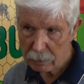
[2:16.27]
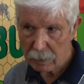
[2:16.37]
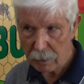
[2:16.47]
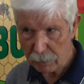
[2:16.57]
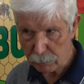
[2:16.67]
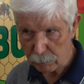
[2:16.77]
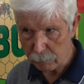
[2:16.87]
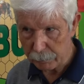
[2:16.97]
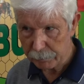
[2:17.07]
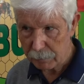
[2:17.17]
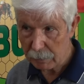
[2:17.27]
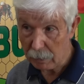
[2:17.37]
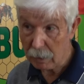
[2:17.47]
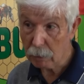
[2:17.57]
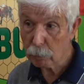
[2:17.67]
ihraç ürünü.
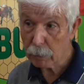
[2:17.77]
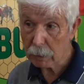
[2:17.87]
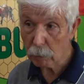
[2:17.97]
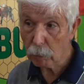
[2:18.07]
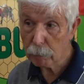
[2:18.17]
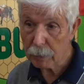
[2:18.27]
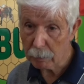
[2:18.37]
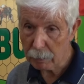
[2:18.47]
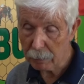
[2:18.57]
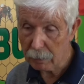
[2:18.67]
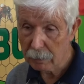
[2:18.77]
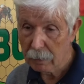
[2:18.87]
Yani Avrupa'da olmayan bir bal.